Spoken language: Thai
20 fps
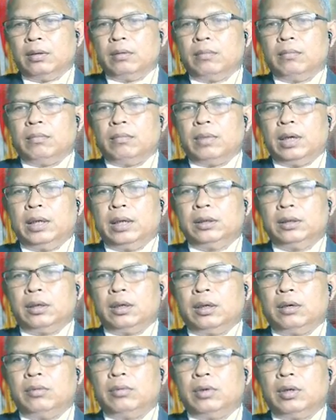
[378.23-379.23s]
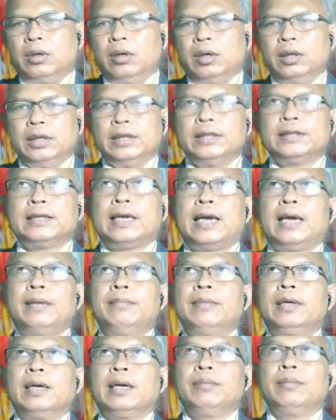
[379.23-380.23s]
ไปต่อหัวข้อที่สาม
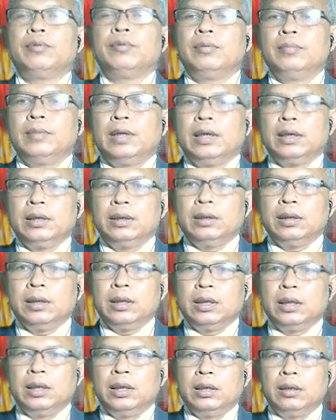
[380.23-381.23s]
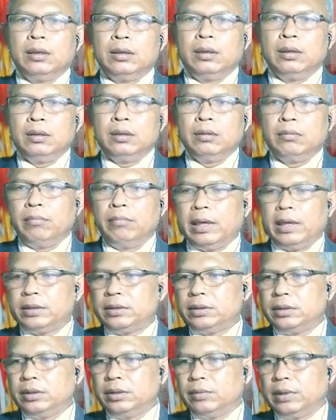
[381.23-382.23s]
นะครับผมนั่นก็คือ
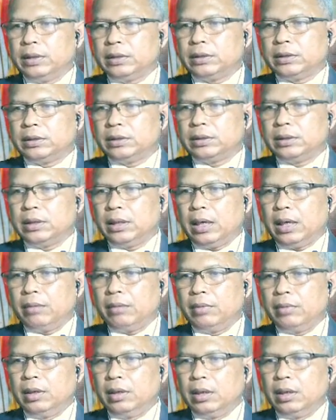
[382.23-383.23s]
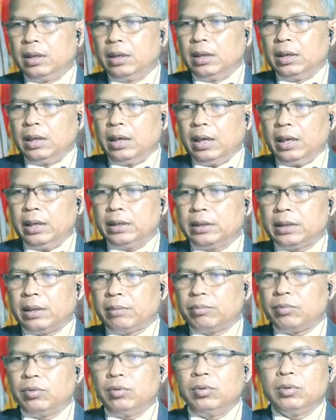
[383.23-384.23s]
match the words นะครับ ให้จั
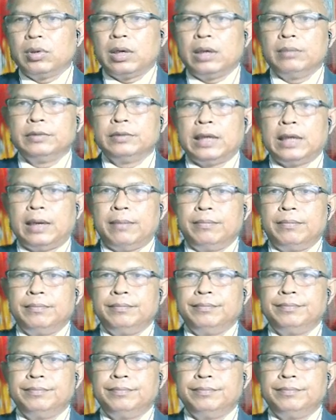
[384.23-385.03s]
บคู่คำศัพท์